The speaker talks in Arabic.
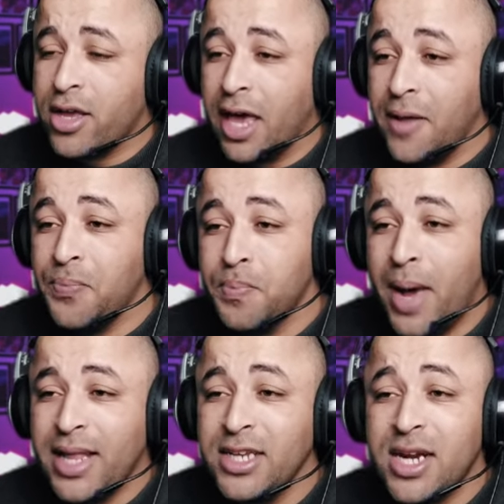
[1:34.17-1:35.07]
اوكي
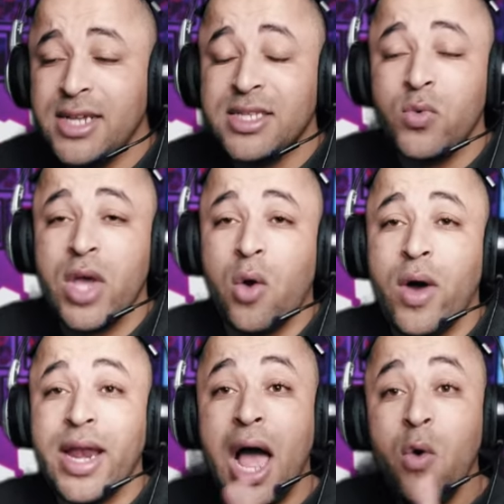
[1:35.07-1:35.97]
بعدها ايش راح نسوي يا
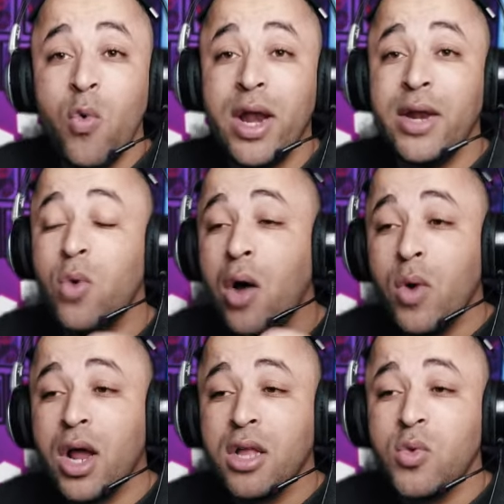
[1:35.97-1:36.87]
اخوان اولا
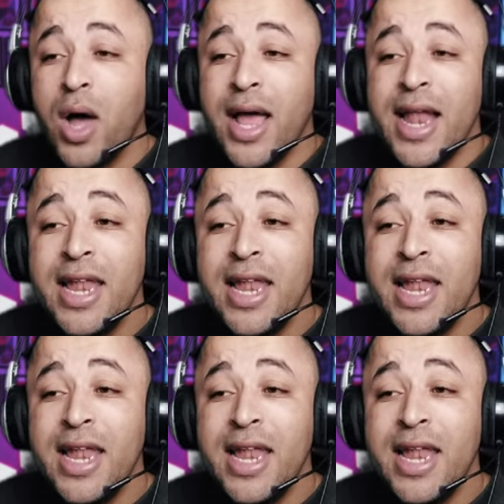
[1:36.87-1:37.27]
واول خطوه